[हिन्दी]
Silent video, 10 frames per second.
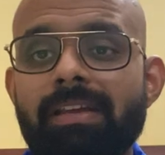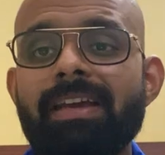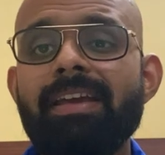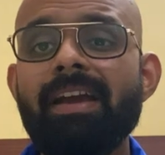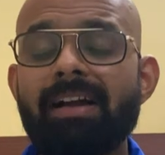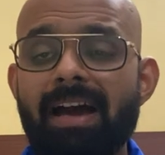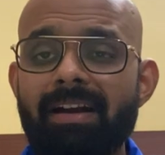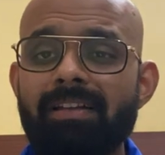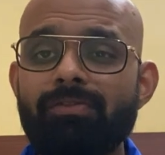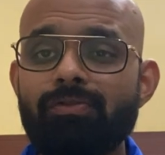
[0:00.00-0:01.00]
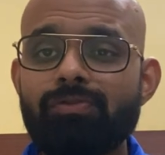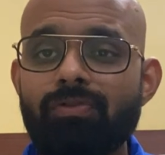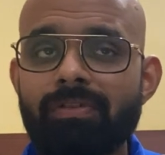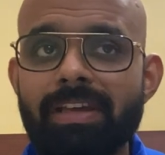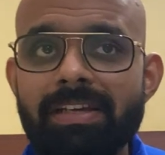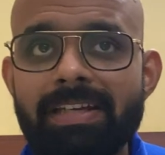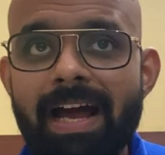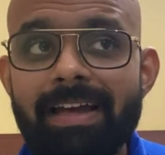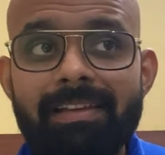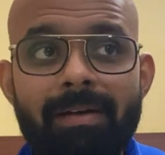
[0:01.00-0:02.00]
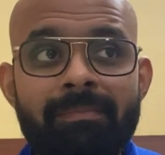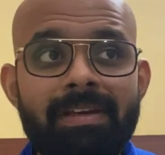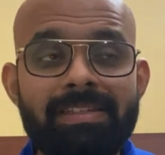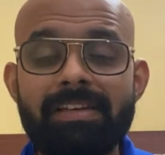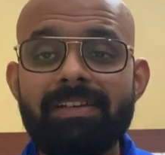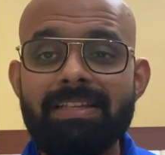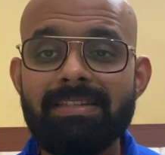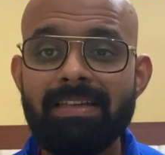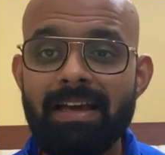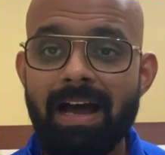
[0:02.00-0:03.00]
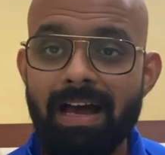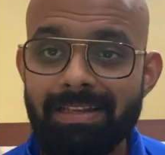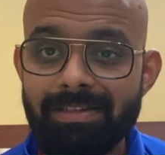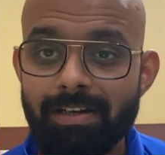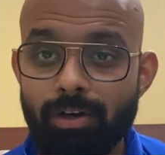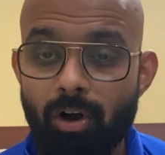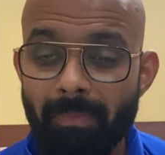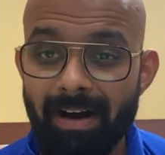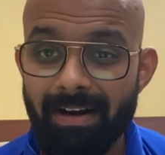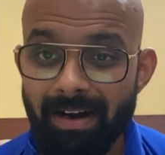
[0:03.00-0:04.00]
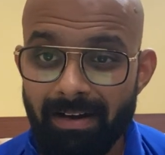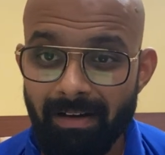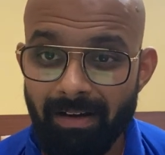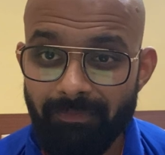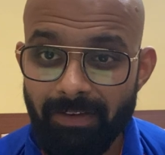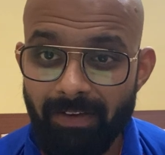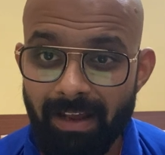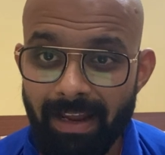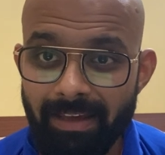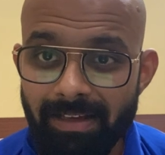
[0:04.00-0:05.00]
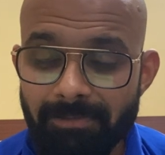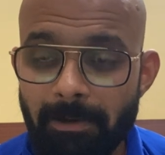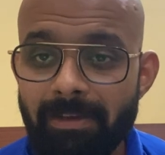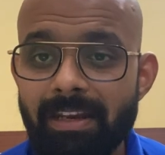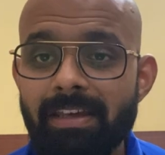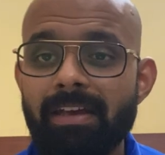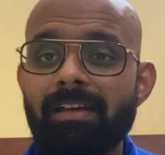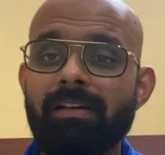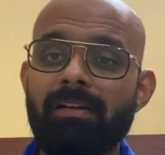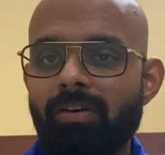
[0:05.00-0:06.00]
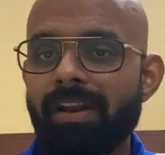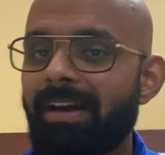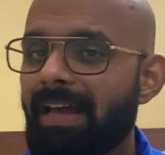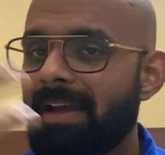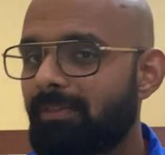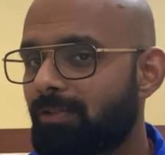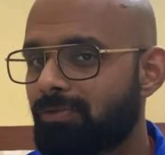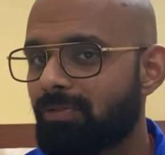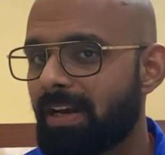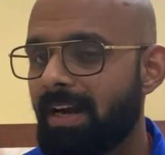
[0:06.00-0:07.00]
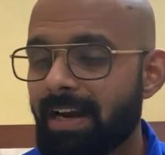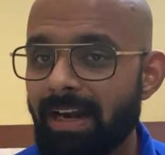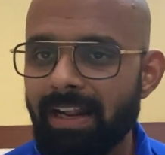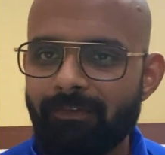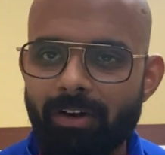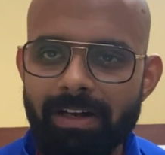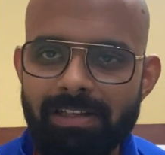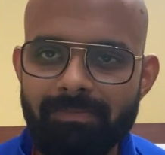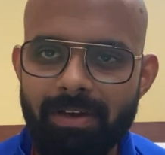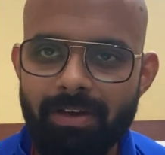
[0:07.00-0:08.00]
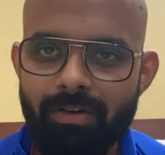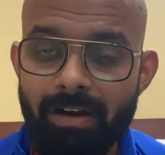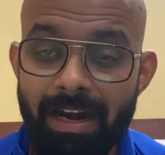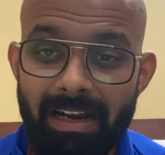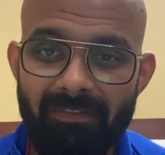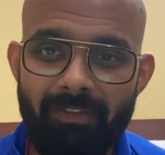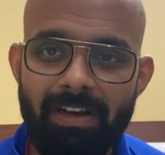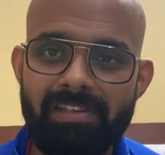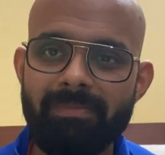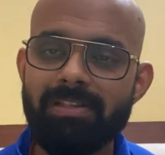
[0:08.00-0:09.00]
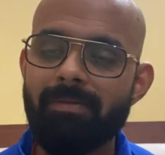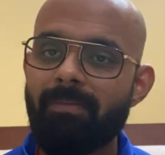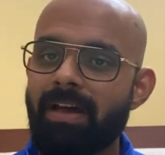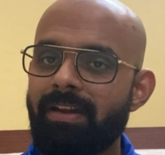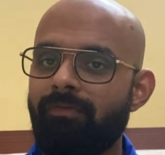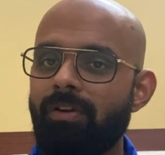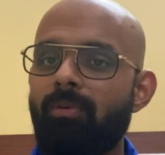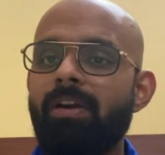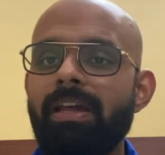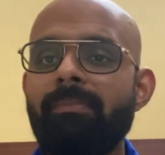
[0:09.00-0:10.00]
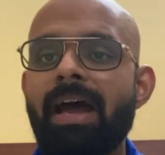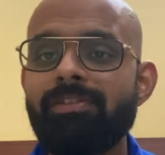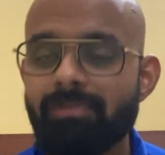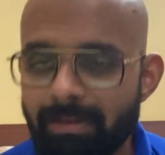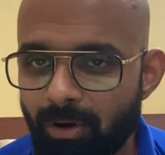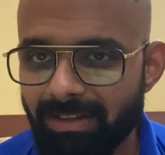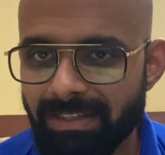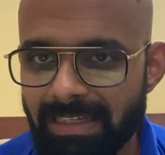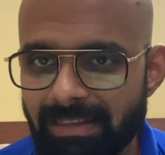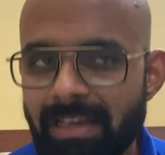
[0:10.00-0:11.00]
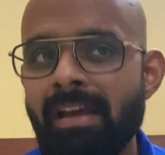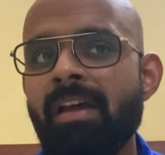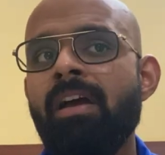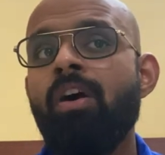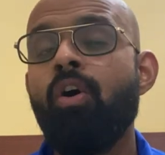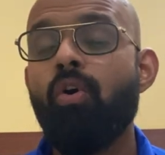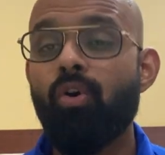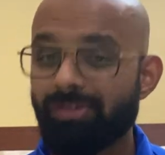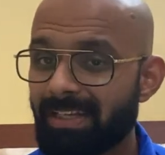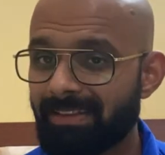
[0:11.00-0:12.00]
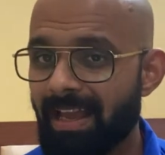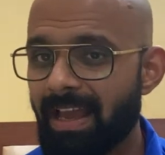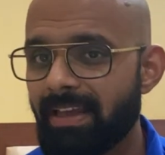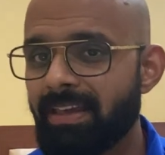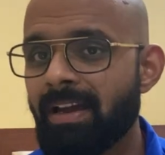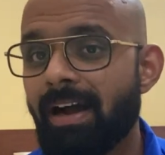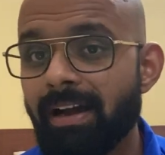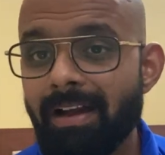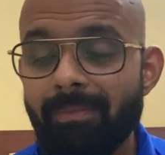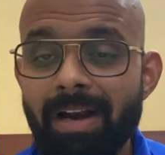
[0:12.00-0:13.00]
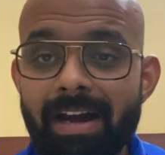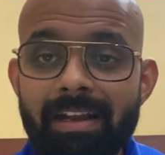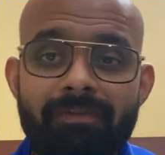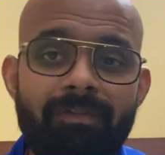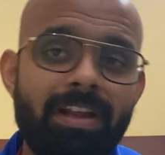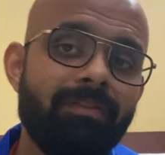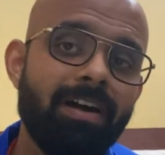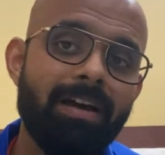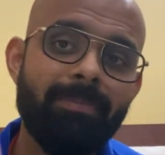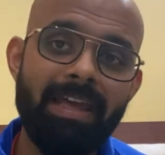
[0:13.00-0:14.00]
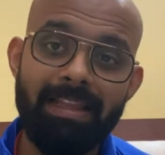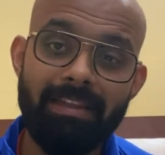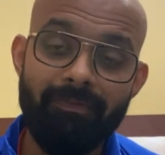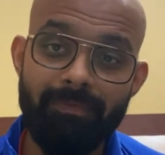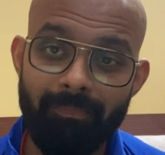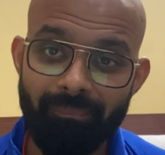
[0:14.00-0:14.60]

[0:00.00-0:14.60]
यही एक कारण है दोस्तों कि शायद हम इसी वजह से आज टॉप हंड्रेड फीफा रैंकिंग्स में भी नहीं है और एक टाइम था दोस्तों लेट 1940s में और 1950s में जब हमारी फुटबॉल टीम एक्चुअली बहुत अच्छी थी हो सकता है कि अगर हम 1950 वर्ल्ड कप खेलते